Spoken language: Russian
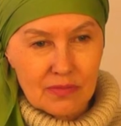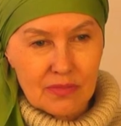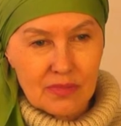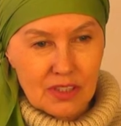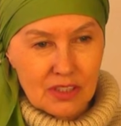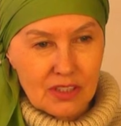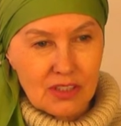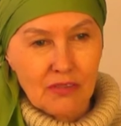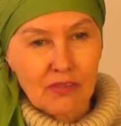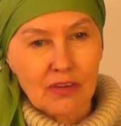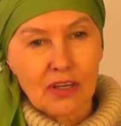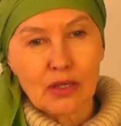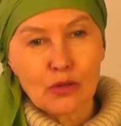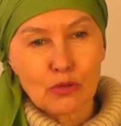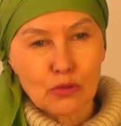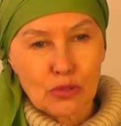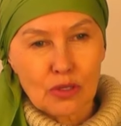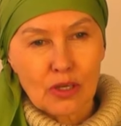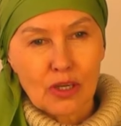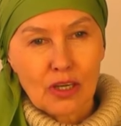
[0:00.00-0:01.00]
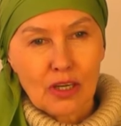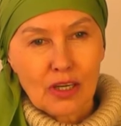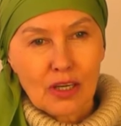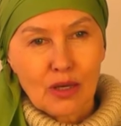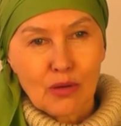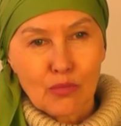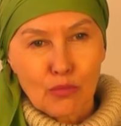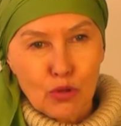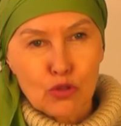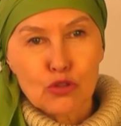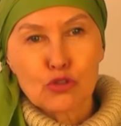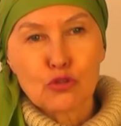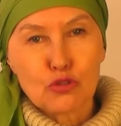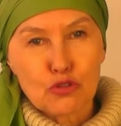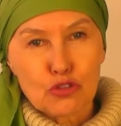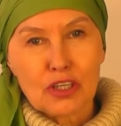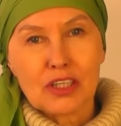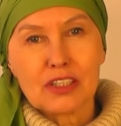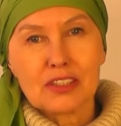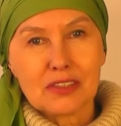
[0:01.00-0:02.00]
составляют
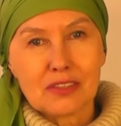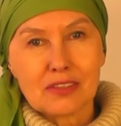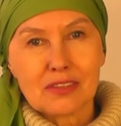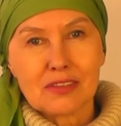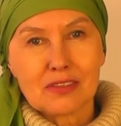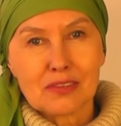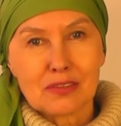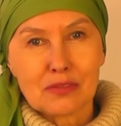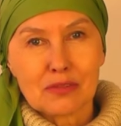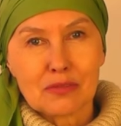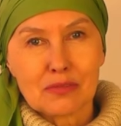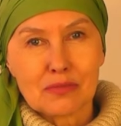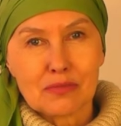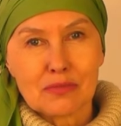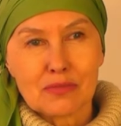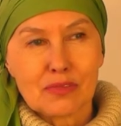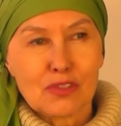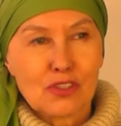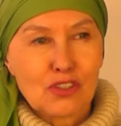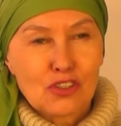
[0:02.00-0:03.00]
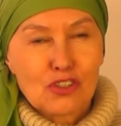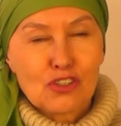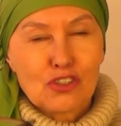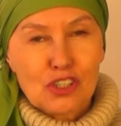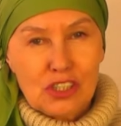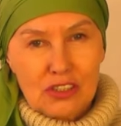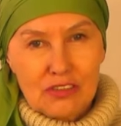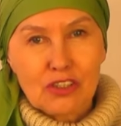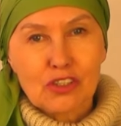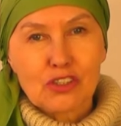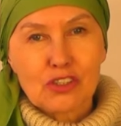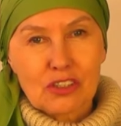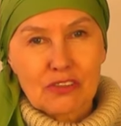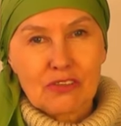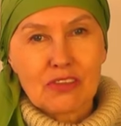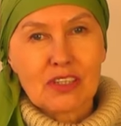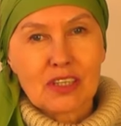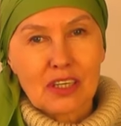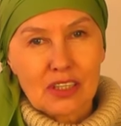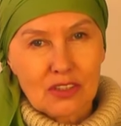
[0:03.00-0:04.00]
большую часть э,
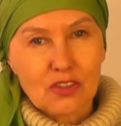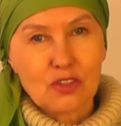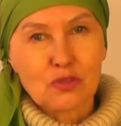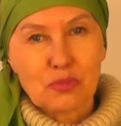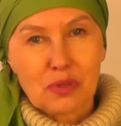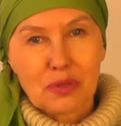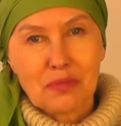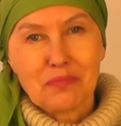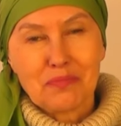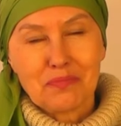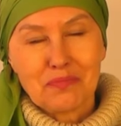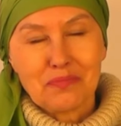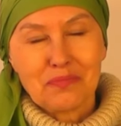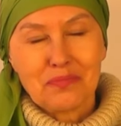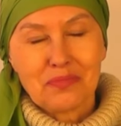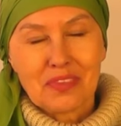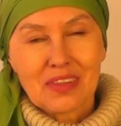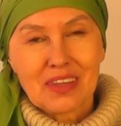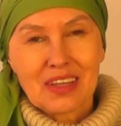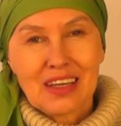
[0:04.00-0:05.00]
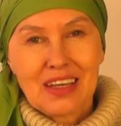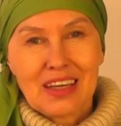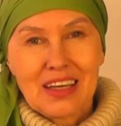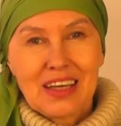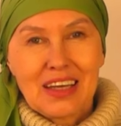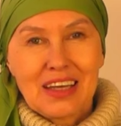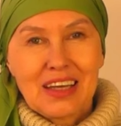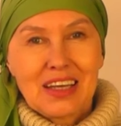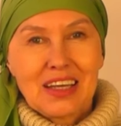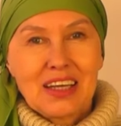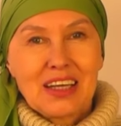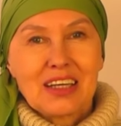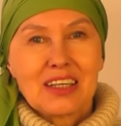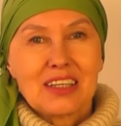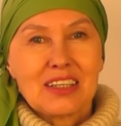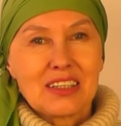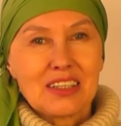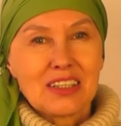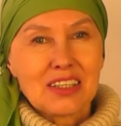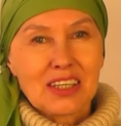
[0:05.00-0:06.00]
человеческого организма.
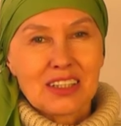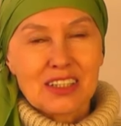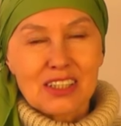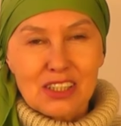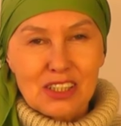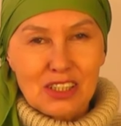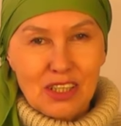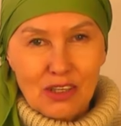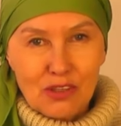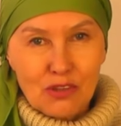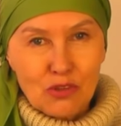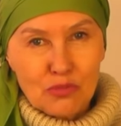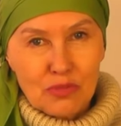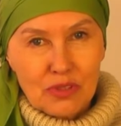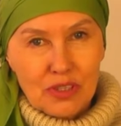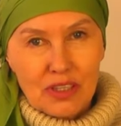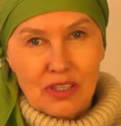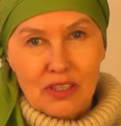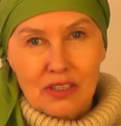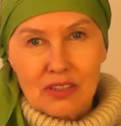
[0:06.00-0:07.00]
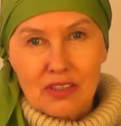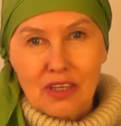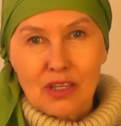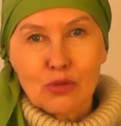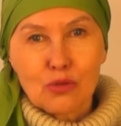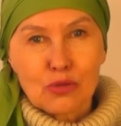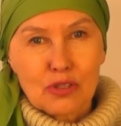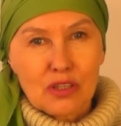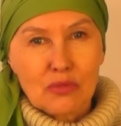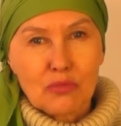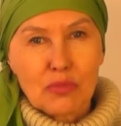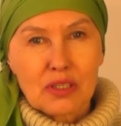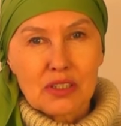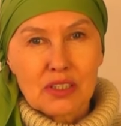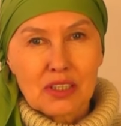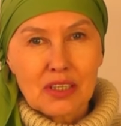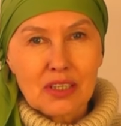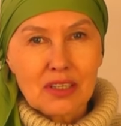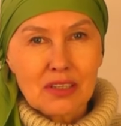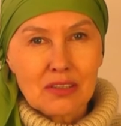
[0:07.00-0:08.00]
И, конечно, огромная колония
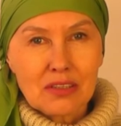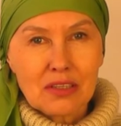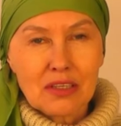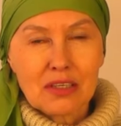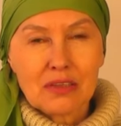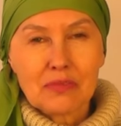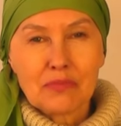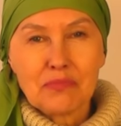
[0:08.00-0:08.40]
бактерий